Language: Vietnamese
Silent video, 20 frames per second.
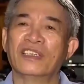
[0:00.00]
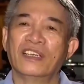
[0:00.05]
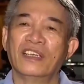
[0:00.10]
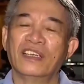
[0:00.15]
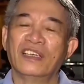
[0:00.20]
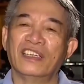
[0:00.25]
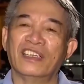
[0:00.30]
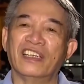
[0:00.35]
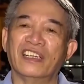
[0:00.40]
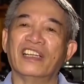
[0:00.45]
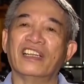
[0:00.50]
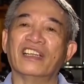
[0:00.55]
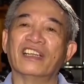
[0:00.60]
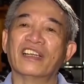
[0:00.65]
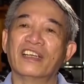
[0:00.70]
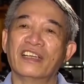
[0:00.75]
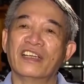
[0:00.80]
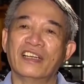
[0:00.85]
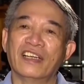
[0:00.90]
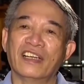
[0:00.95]
nhìn
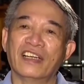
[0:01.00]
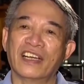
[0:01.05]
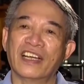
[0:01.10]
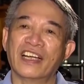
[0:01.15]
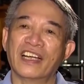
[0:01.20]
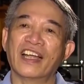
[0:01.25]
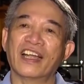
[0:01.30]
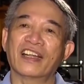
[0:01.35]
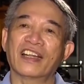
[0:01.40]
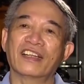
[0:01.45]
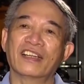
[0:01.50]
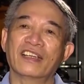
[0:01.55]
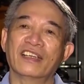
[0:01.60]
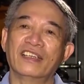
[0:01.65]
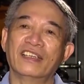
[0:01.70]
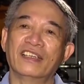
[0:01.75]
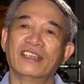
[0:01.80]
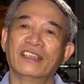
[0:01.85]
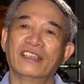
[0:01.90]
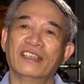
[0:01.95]
thấy nghe thấy
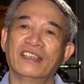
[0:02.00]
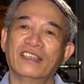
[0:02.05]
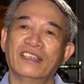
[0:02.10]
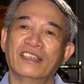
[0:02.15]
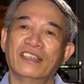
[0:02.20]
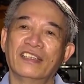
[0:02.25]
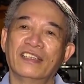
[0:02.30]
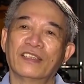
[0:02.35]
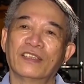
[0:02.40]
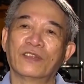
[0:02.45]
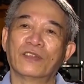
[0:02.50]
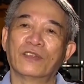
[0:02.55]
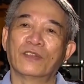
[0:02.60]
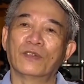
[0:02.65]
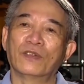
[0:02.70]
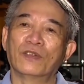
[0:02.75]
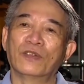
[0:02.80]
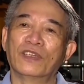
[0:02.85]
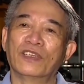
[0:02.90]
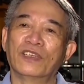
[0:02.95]

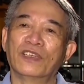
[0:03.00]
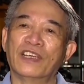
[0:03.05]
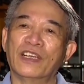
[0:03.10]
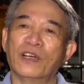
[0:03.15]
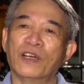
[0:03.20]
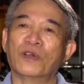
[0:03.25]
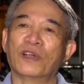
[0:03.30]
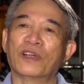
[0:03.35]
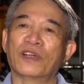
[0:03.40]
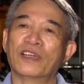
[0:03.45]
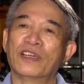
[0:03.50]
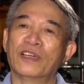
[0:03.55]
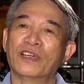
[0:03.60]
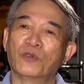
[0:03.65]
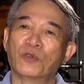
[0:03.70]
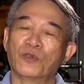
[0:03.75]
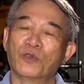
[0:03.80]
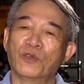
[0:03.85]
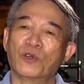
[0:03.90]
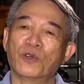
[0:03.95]
tôi hiểu được đến đâu
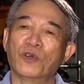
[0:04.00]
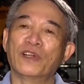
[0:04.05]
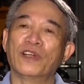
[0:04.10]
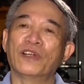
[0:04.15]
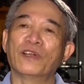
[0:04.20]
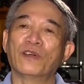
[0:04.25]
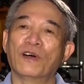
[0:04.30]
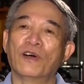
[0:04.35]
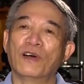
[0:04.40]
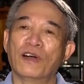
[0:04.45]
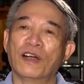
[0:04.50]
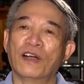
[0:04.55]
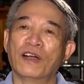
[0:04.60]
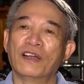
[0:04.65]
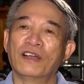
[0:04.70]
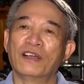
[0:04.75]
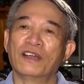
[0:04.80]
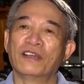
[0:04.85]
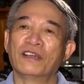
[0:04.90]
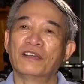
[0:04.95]
tôi nói đến đó
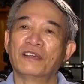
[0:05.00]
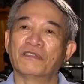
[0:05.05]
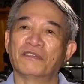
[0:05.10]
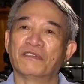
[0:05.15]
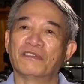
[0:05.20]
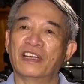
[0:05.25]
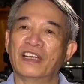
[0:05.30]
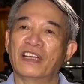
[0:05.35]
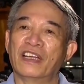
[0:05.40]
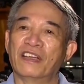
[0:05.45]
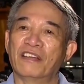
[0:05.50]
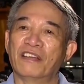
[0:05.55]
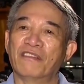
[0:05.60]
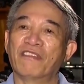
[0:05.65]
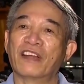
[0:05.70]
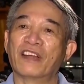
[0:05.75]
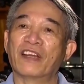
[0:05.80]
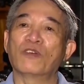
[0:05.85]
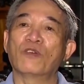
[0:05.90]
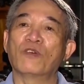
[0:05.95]
về
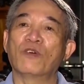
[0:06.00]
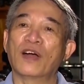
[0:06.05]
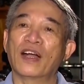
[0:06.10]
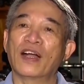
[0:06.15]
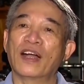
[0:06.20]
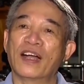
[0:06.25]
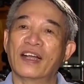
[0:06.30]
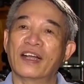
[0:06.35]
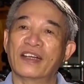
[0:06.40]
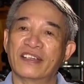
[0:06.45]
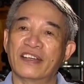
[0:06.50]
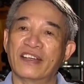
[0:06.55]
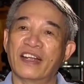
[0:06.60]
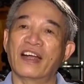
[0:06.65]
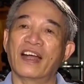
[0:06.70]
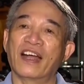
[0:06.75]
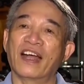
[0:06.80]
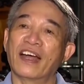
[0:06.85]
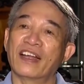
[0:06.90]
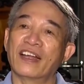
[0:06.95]
văn hóa
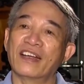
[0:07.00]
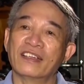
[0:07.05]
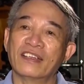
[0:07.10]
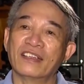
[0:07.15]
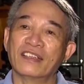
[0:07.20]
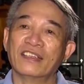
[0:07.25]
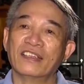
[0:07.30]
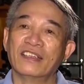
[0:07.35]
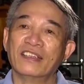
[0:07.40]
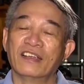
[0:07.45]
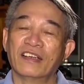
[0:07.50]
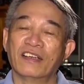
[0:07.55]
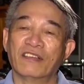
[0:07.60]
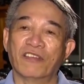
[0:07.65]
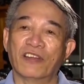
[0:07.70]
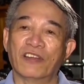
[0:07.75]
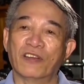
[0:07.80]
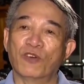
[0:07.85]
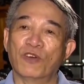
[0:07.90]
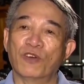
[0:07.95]
Tràng An,
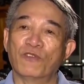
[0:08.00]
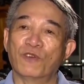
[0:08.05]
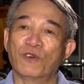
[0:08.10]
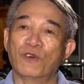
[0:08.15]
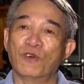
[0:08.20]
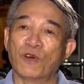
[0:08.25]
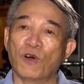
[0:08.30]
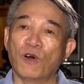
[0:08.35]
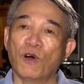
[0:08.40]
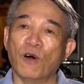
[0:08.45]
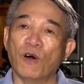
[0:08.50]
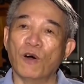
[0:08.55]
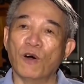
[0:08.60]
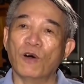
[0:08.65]
văn hóa phố cổ,